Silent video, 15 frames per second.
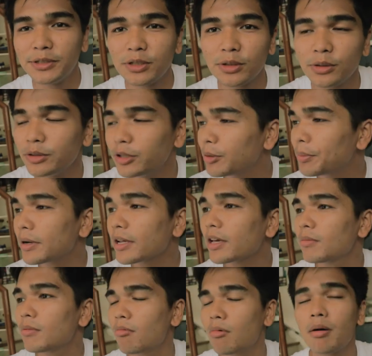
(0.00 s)
So hindi ko pa
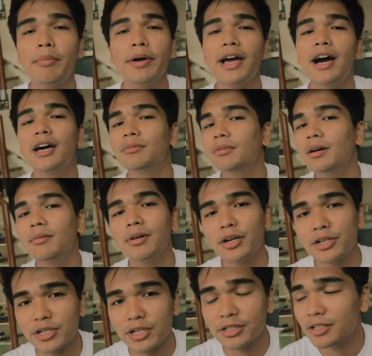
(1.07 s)
rin kayo pababayaan mga
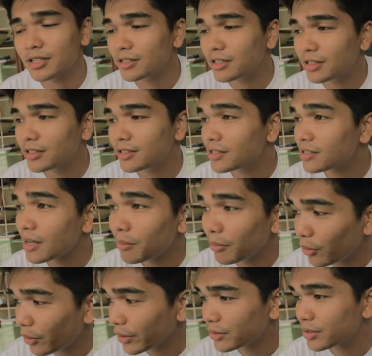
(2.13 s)
Martians kasi
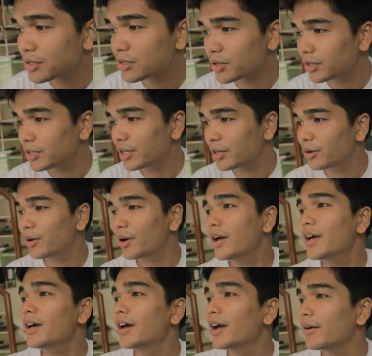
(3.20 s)
sasama ko kayo sa journey ko
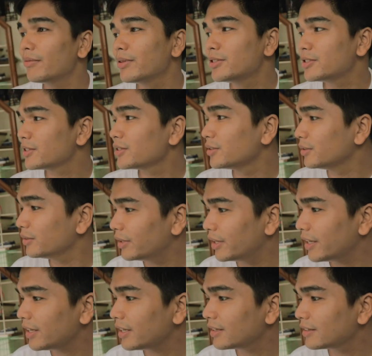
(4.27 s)
every single
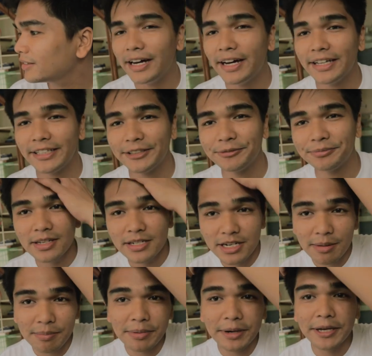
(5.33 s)
day. At
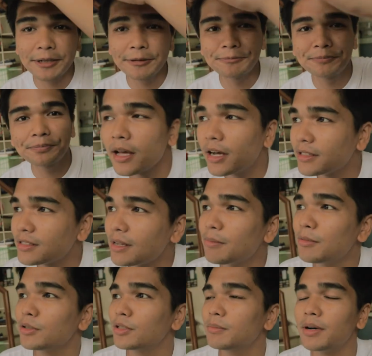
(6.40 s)
syempre,
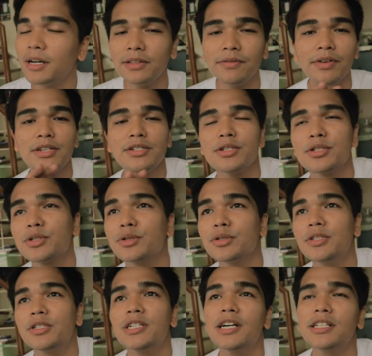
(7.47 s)
kasama ko sa mga adventures ko
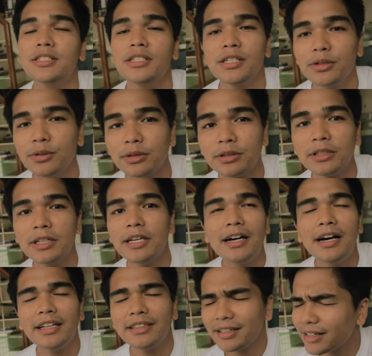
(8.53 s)
si John Sinut.
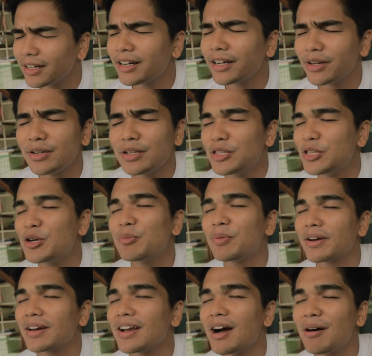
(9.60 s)
At hanggang ngayon, hindi ko
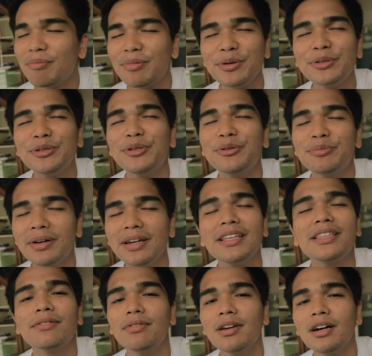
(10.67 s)
pa rin na-upload yung
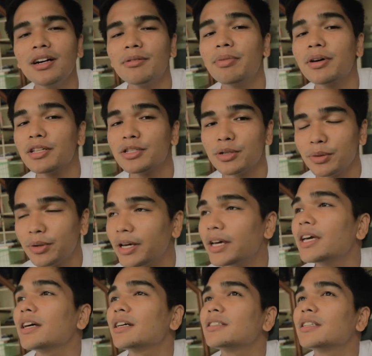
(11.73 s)
Balite Vlog but it's
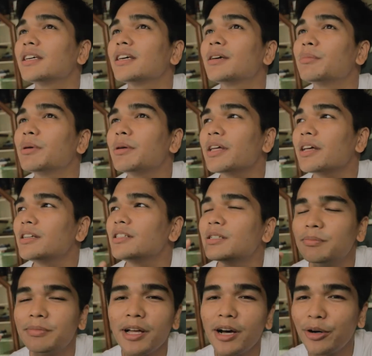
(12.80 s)
okay kasi may
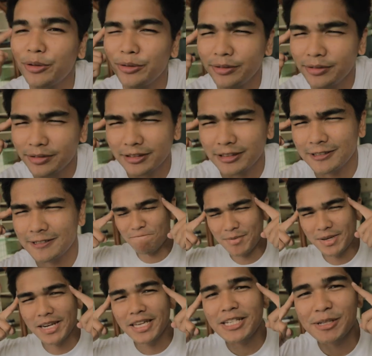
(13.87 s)
naisip na akong
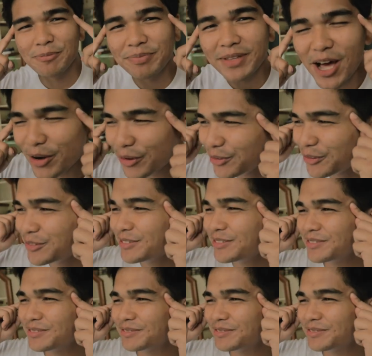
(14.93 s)
may naisip na akong